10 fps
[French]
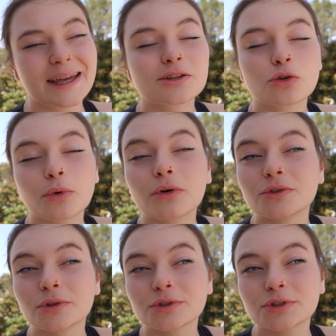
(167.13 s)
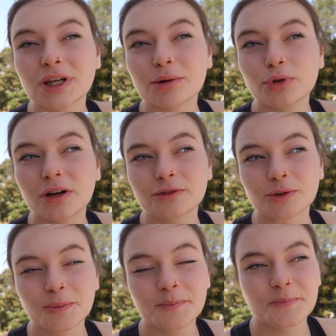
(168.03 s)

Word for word: Aix-en-Provence, un peu avant.